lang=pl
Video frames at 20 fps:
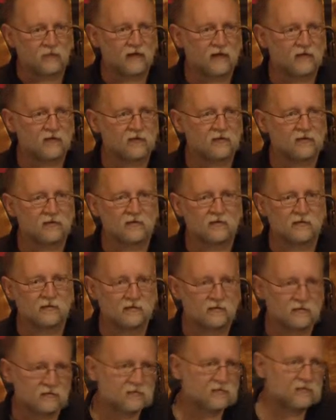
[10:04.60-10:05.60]
Nawet
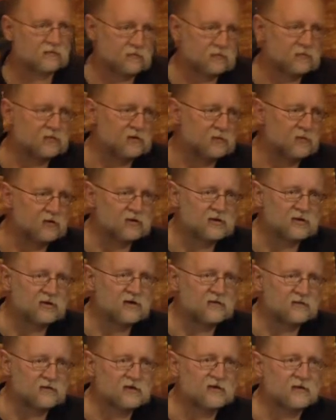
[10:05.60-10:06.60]
y, być może, że
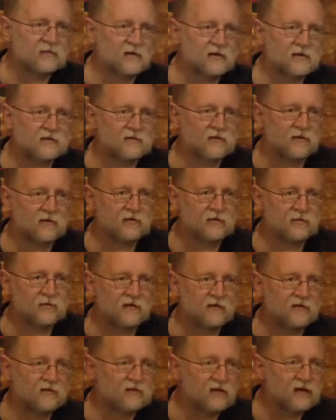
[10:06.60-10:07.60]
nie wszyscy Państwo o nim
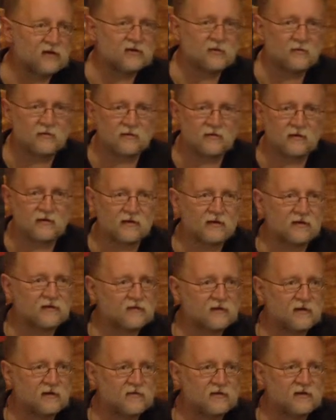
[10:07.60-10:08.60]
nawet wiecie, bo to jednak w
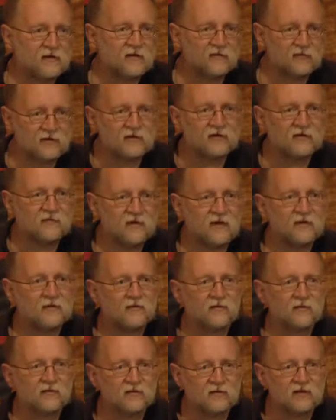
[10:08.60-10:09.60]
tej chwili nie wszyscy
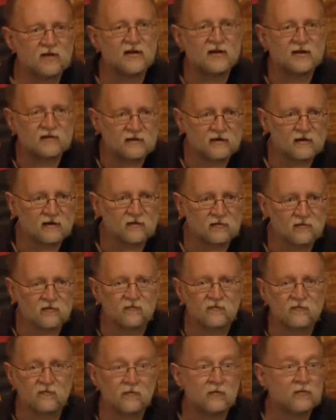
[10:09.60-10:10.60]
wiedzą o tym, że jest taki
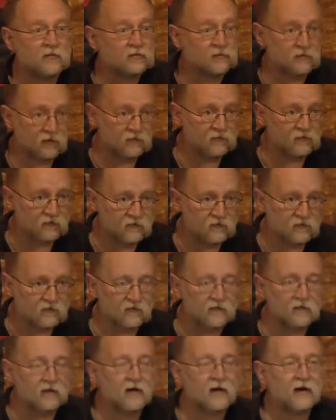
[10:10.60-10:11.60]
utwór. Był on
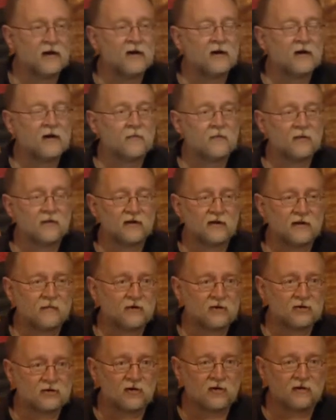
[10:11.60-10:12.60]
w y,
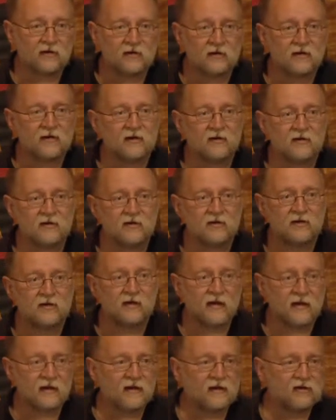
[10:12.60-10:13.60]
programach szkolnych kiedyś i
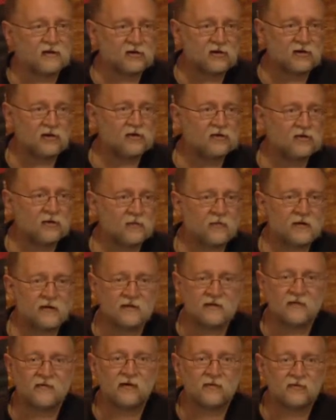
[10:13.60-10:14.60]
nadal, jeśli chodzi o
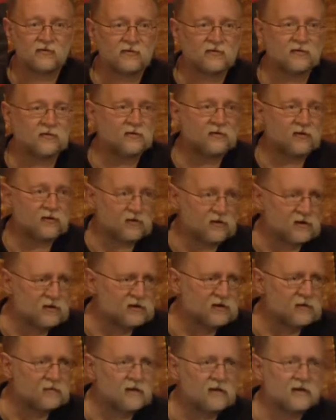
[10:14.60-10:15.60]
poezję francuską, no to
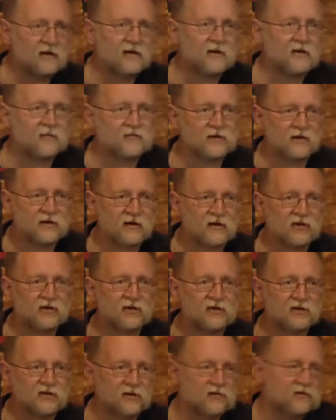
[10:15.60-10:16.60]
jest chyba
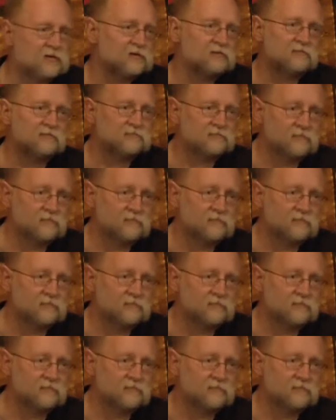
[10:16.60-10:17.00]
najobszerniejsze dzieło